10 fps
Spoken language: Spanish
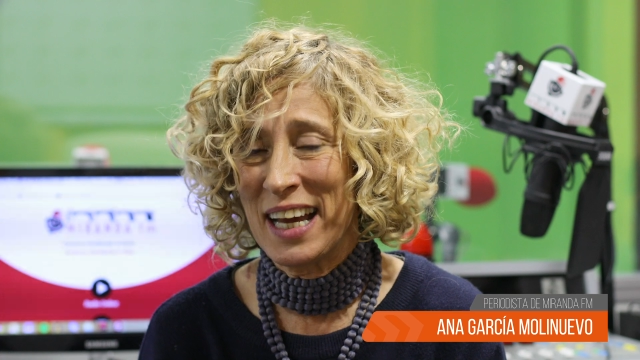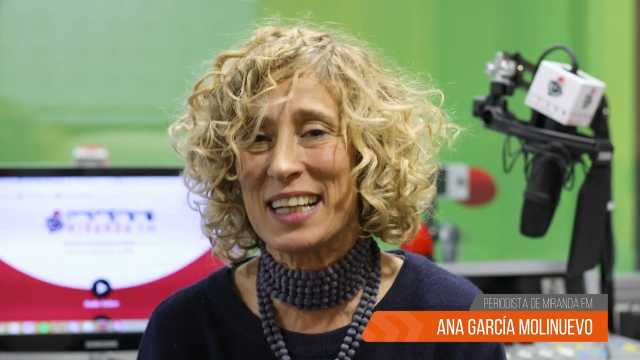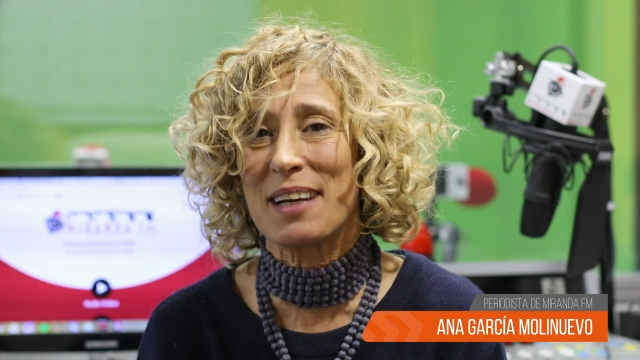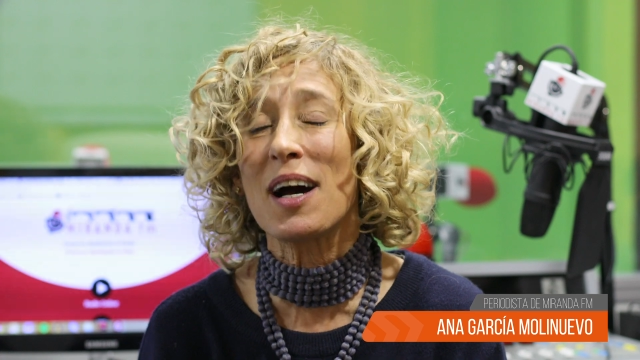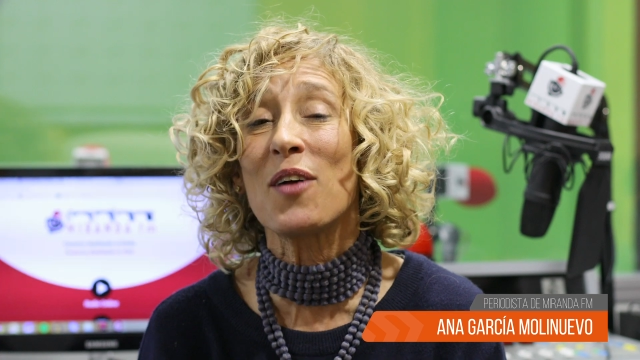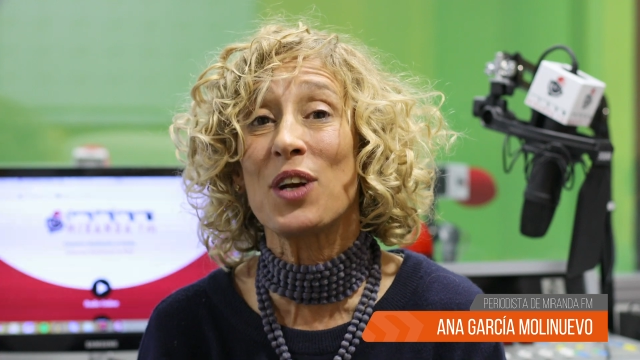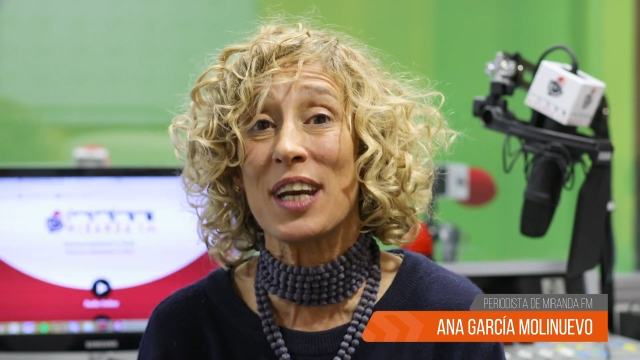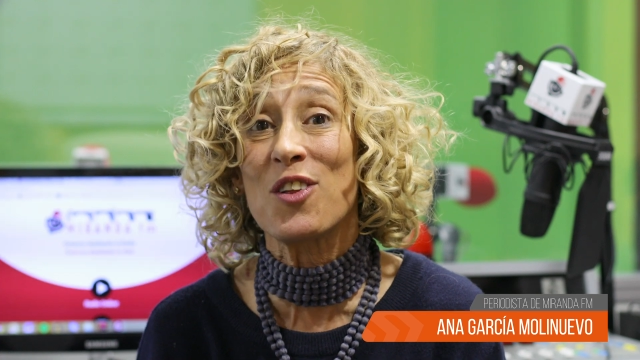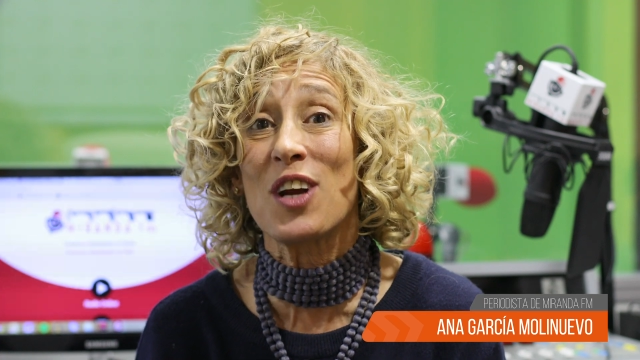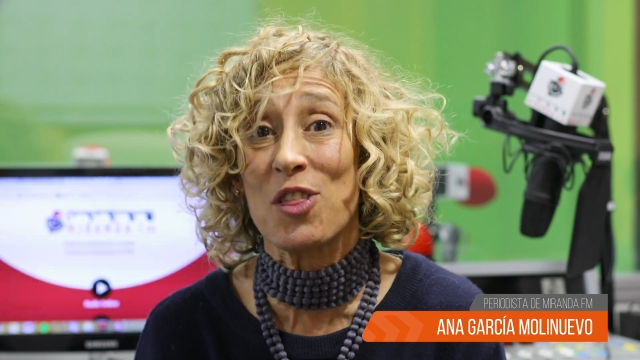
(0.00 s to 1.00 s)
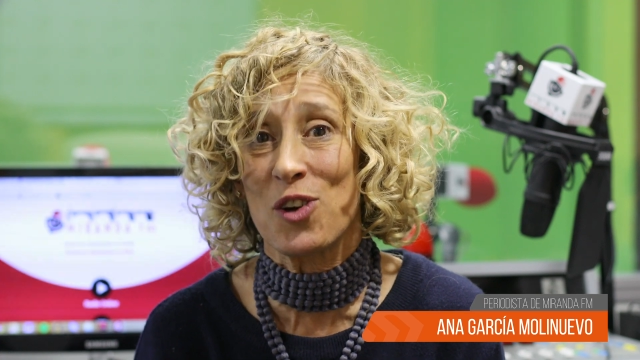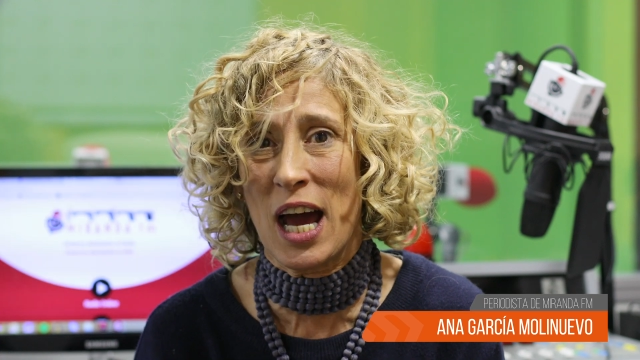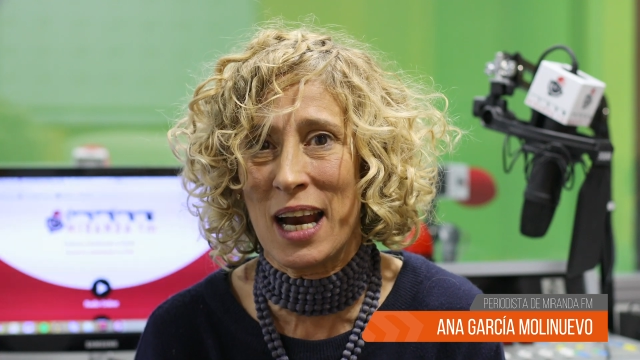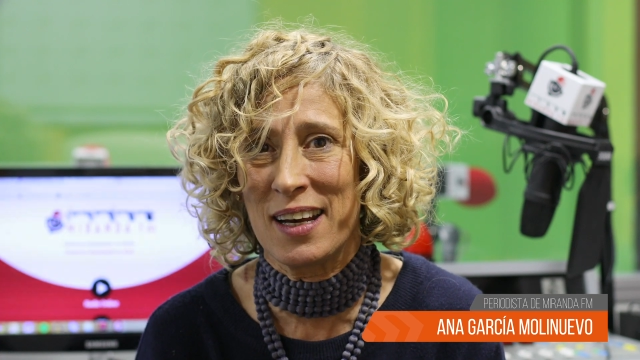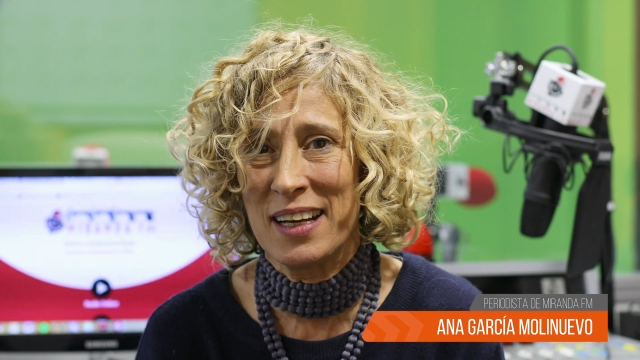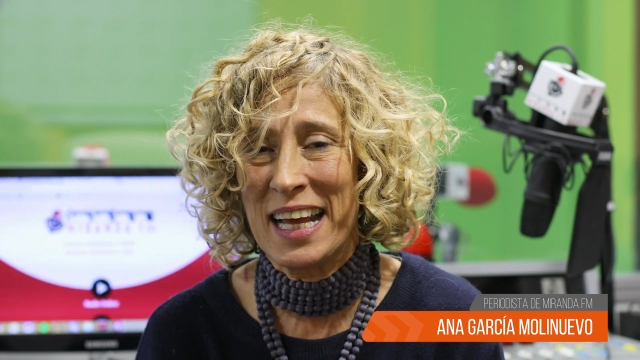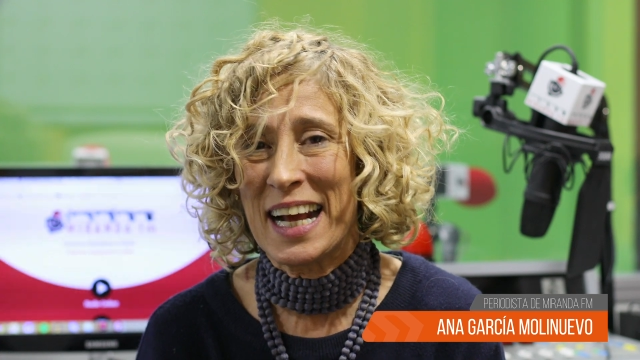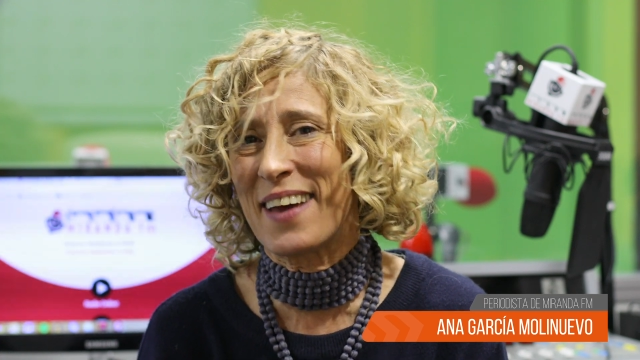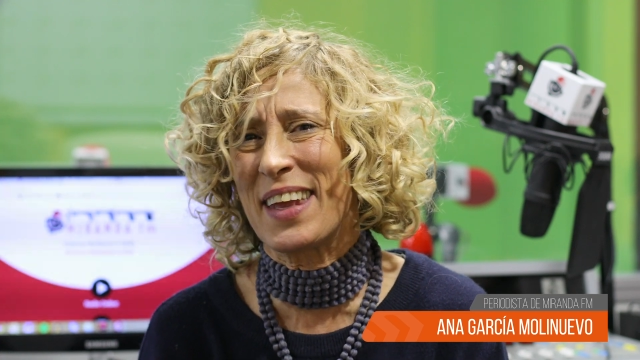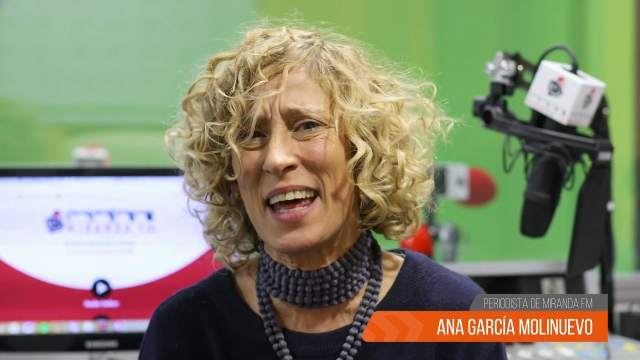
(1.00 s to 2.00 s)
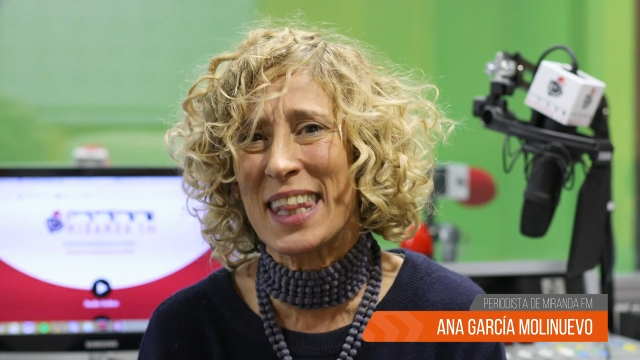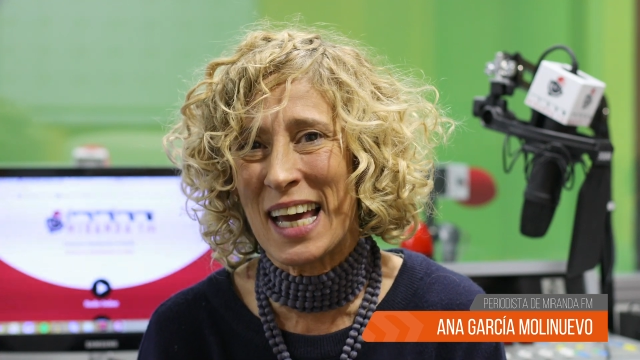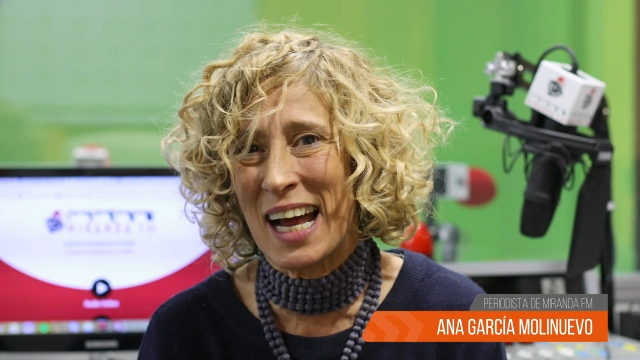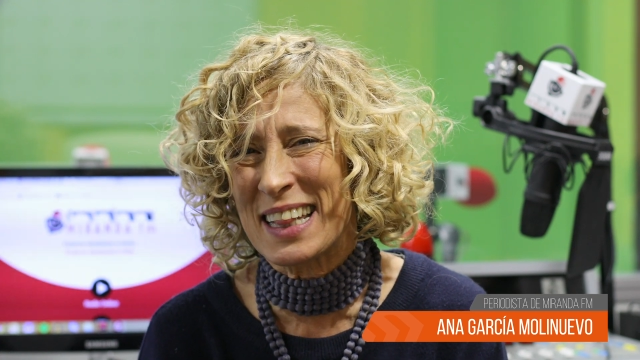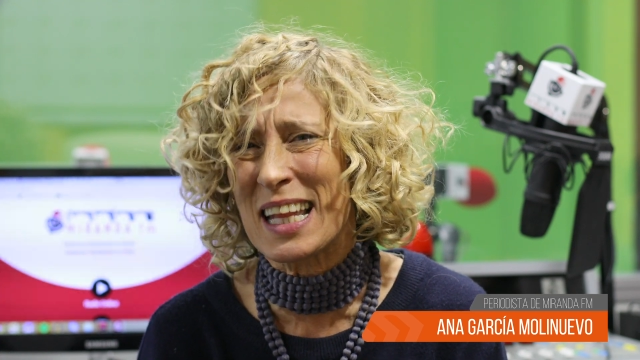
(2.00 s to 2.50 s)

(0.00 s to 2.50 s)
He trabajado en Radio Nacional, Cadena Dial,